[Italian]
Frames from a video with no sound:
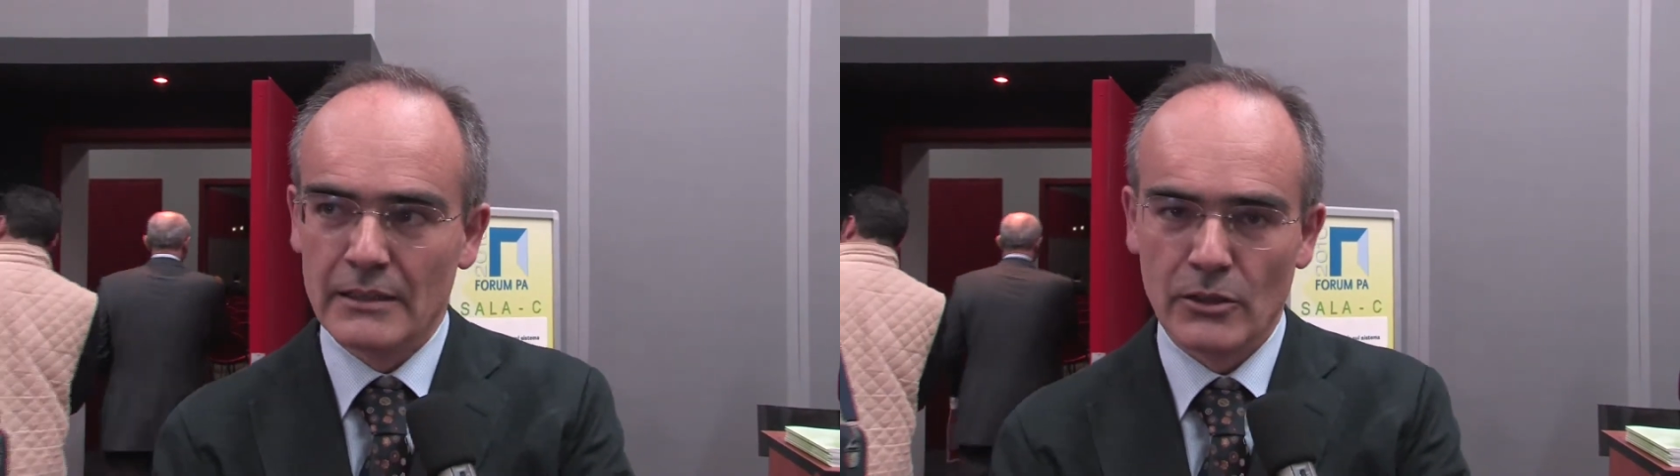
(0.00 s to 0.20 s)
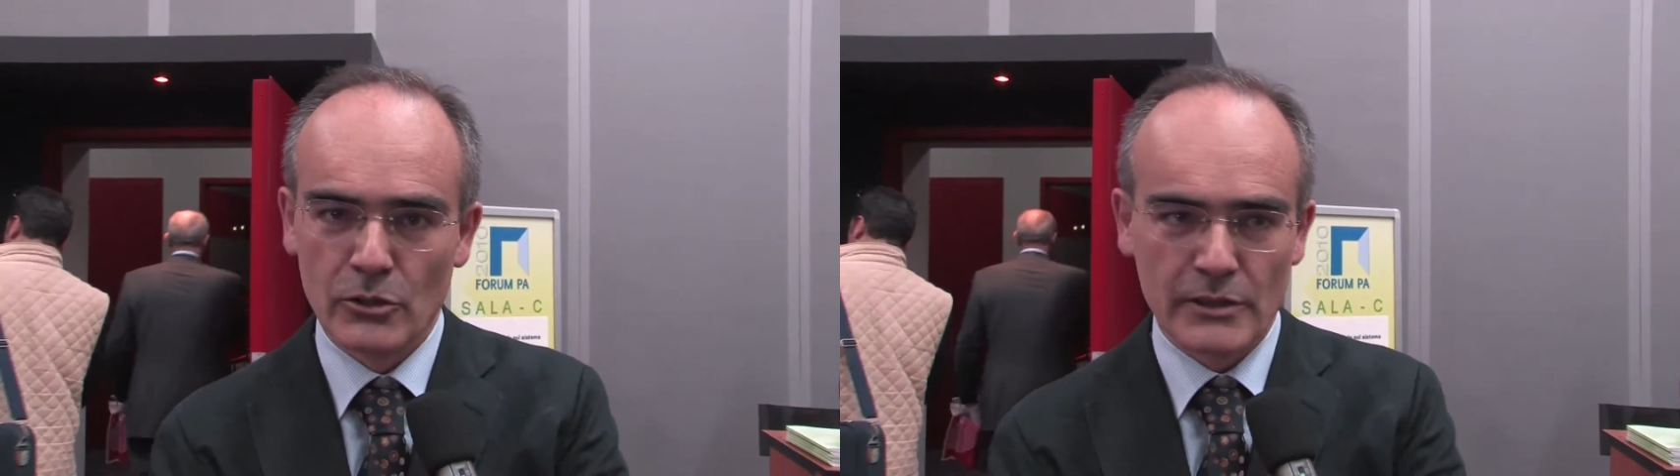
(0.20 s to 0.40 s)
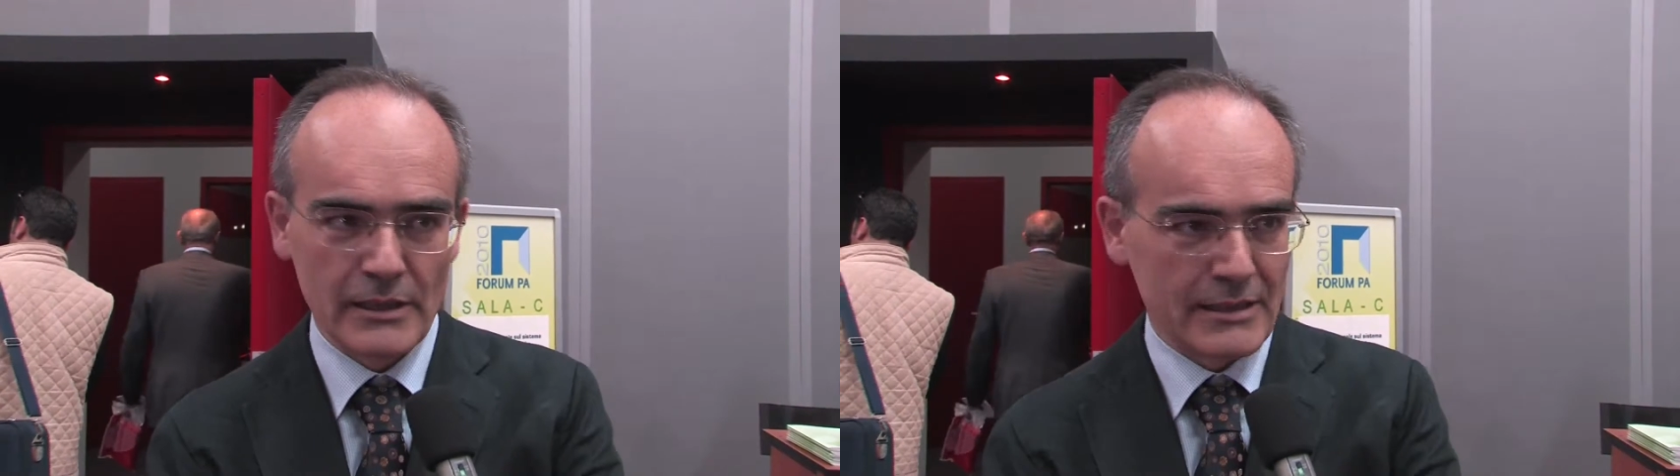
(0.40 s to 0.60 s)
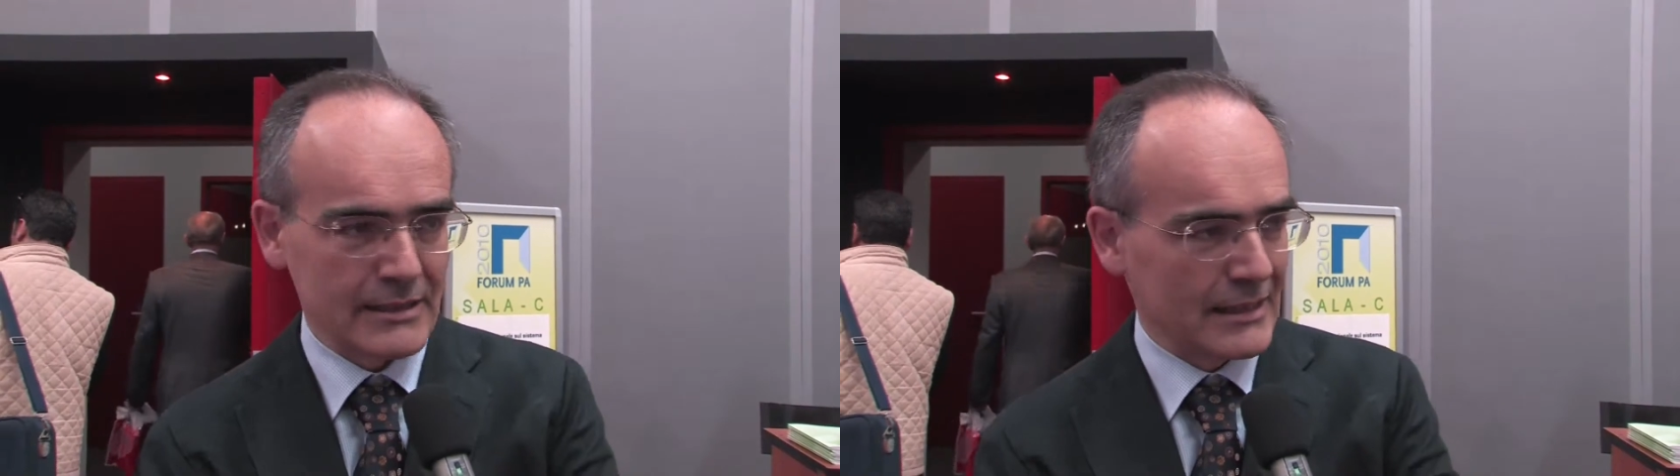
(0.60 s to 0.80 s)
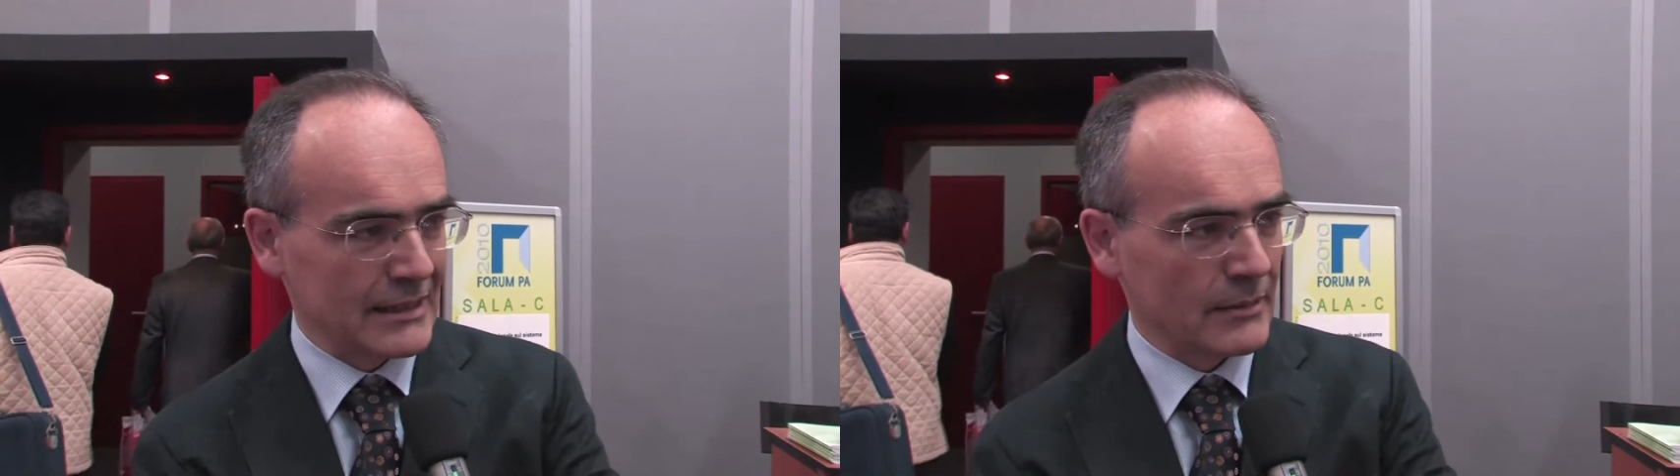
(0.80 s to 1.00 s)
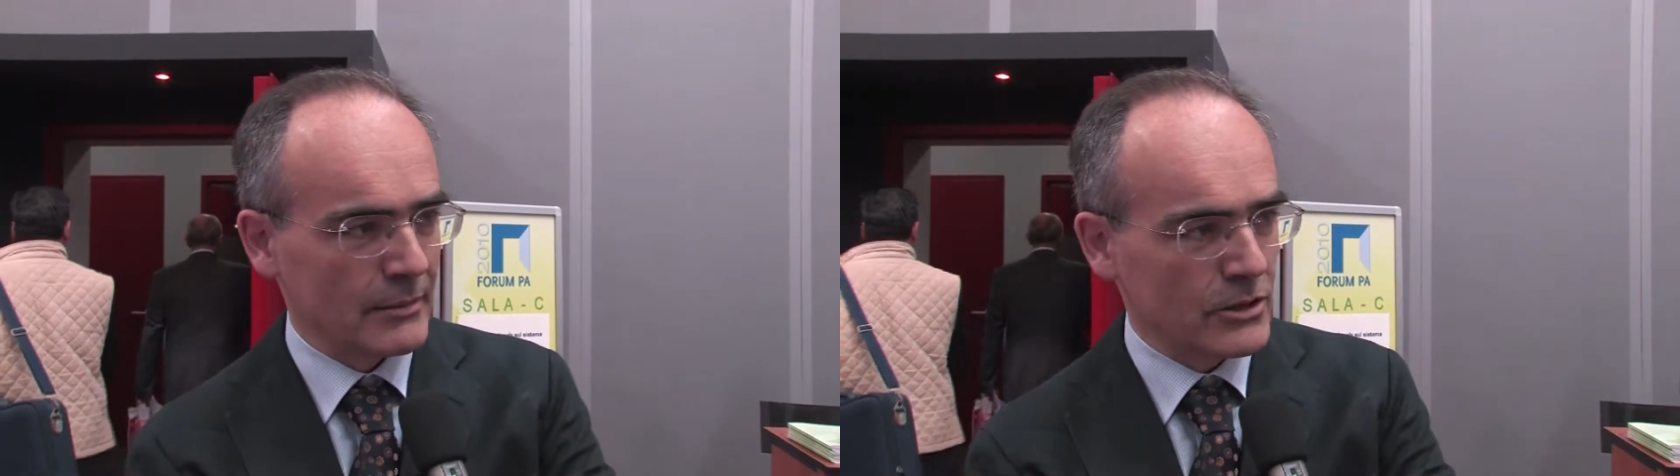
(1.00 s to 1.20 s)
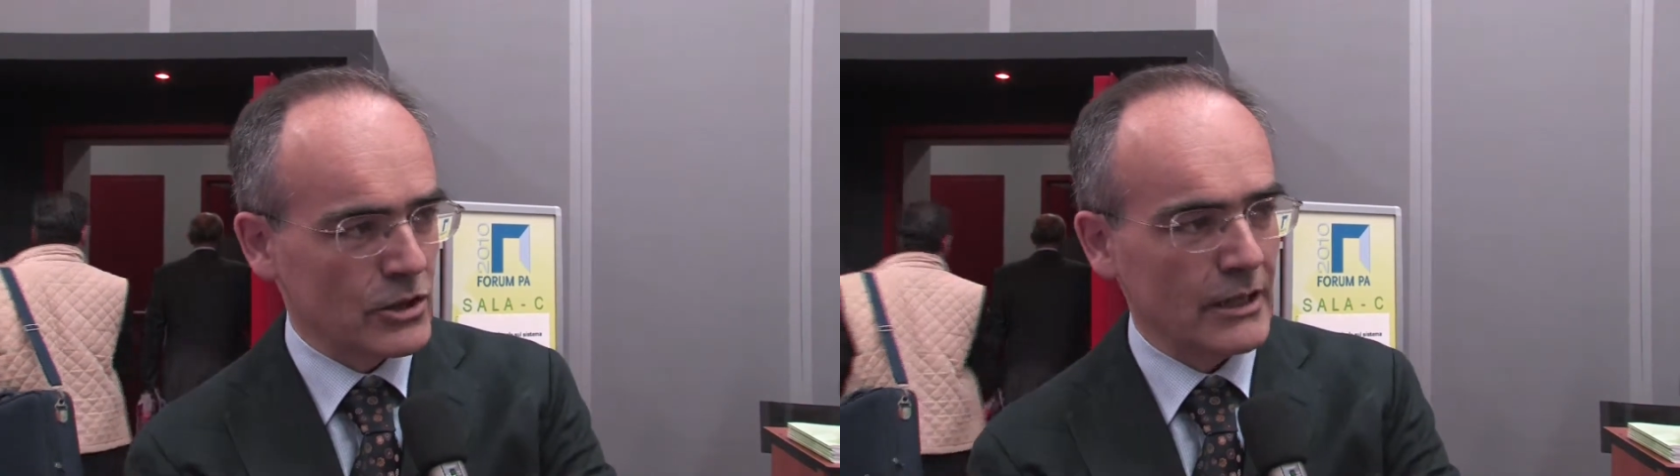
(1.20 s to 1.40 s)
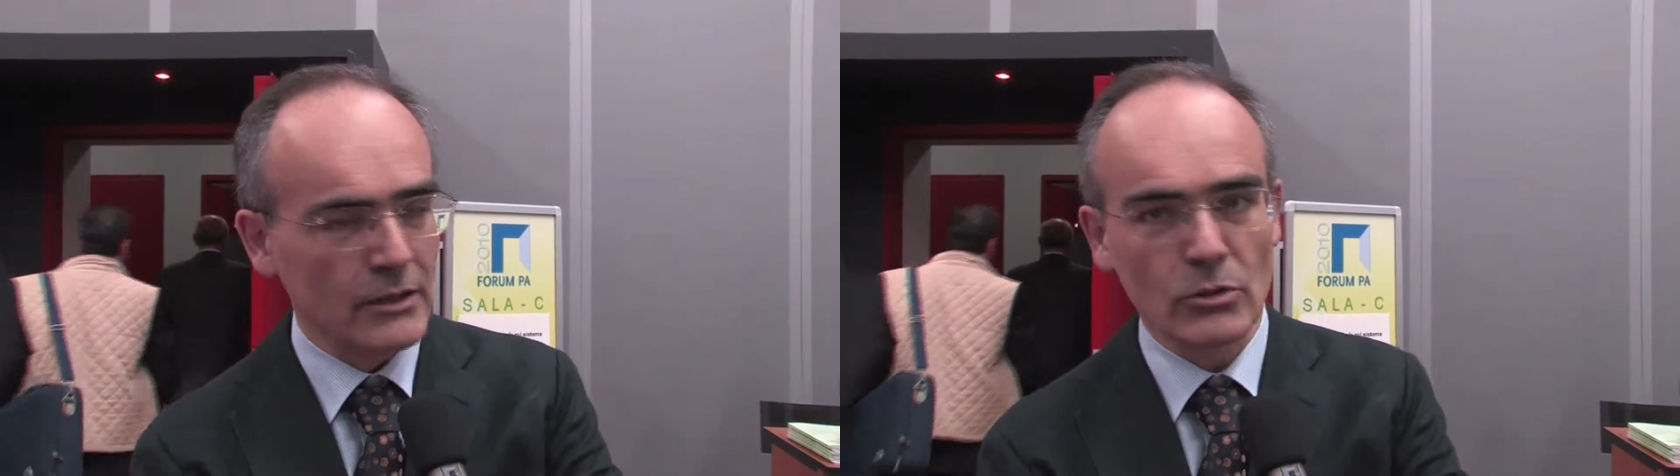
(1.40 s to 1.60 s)
di oltre il
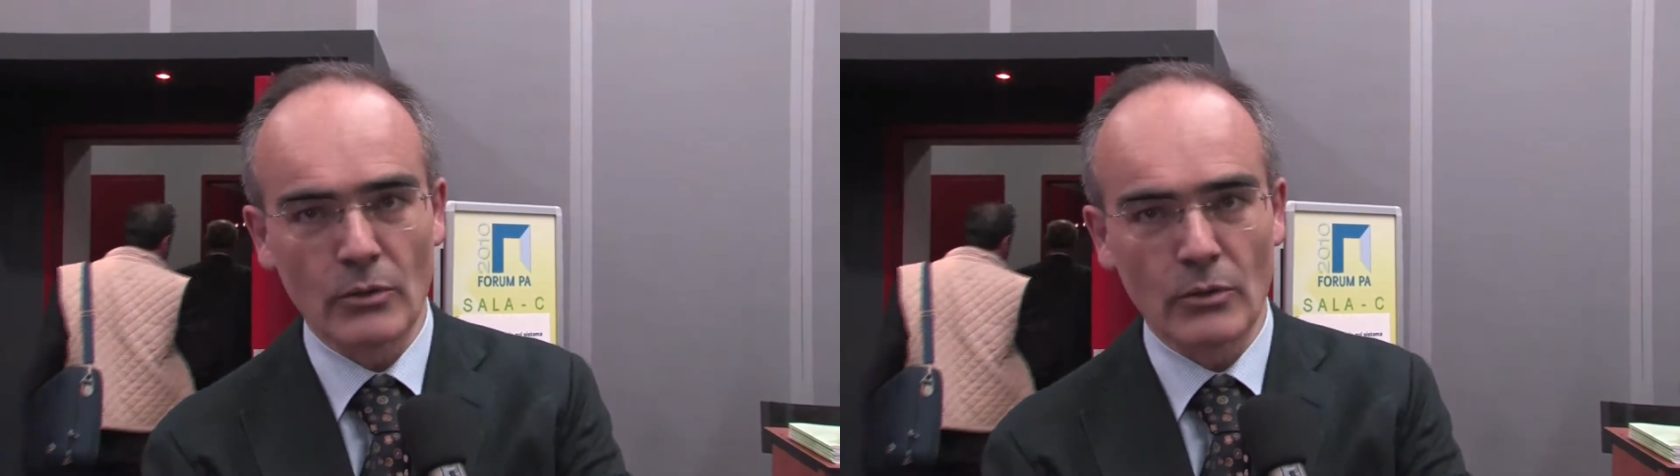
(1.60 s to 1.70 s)
60%,